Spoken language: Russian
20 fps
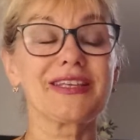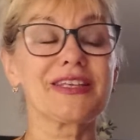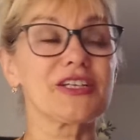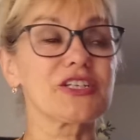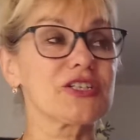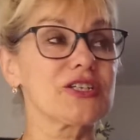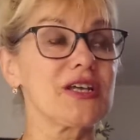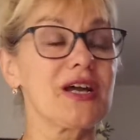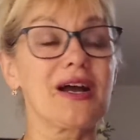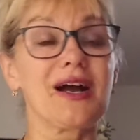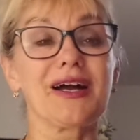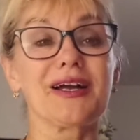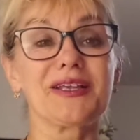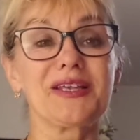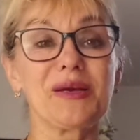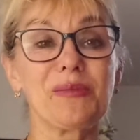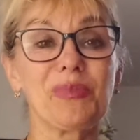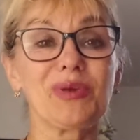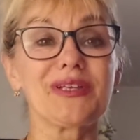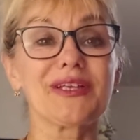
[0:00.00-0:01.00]
дождя как
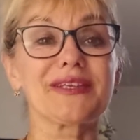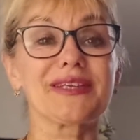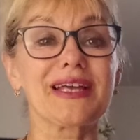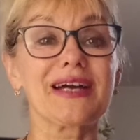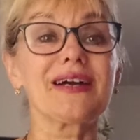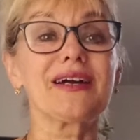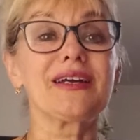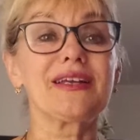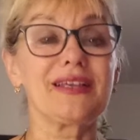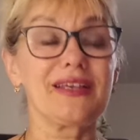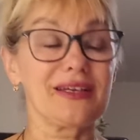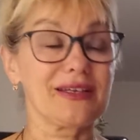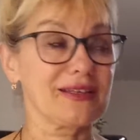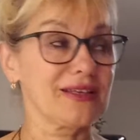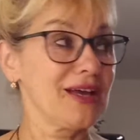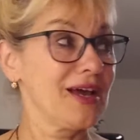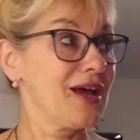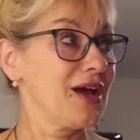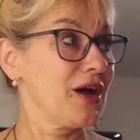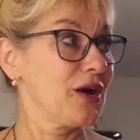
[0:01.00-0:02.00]
не было, так и нет.
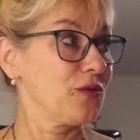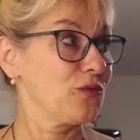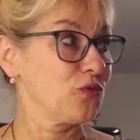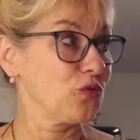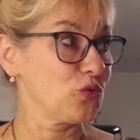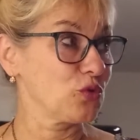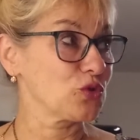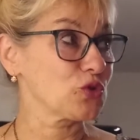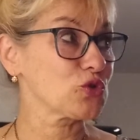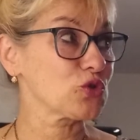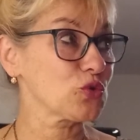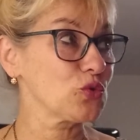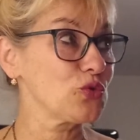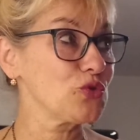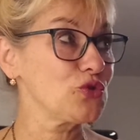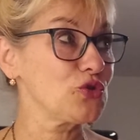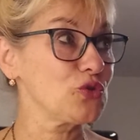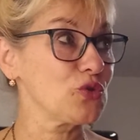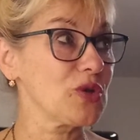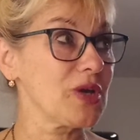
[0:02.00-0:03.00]
Вот, что
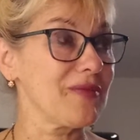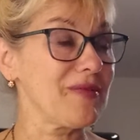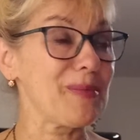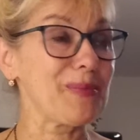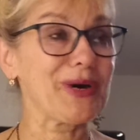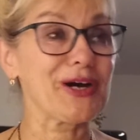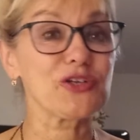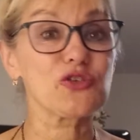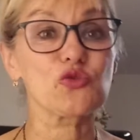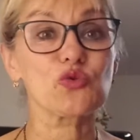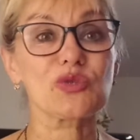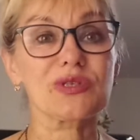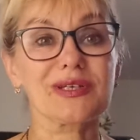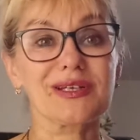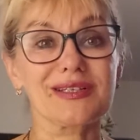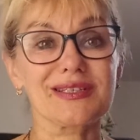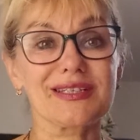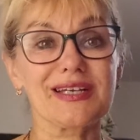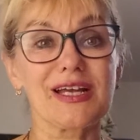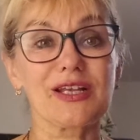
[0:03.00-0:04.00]
еще я вам хочу
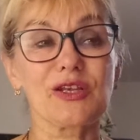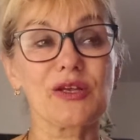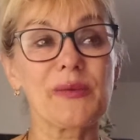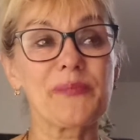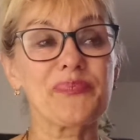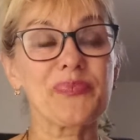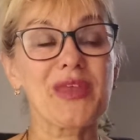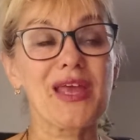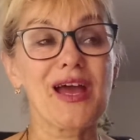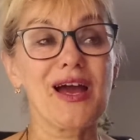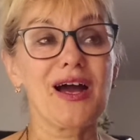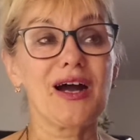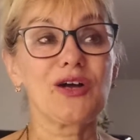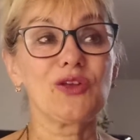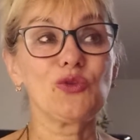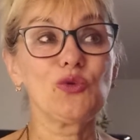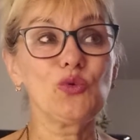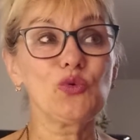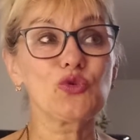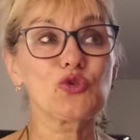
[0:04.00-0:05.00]
сказать
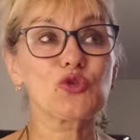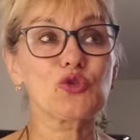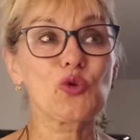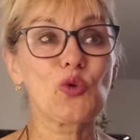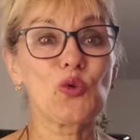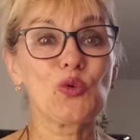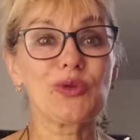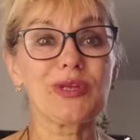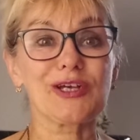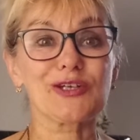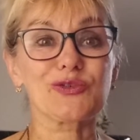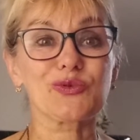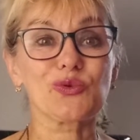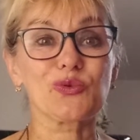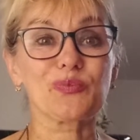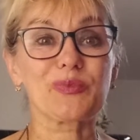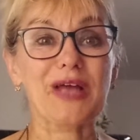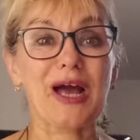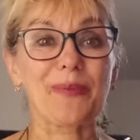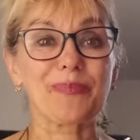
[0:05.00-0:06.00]
ну что у нас
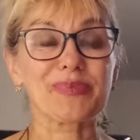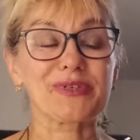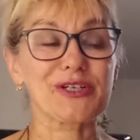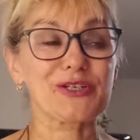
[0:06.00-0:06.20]
тут так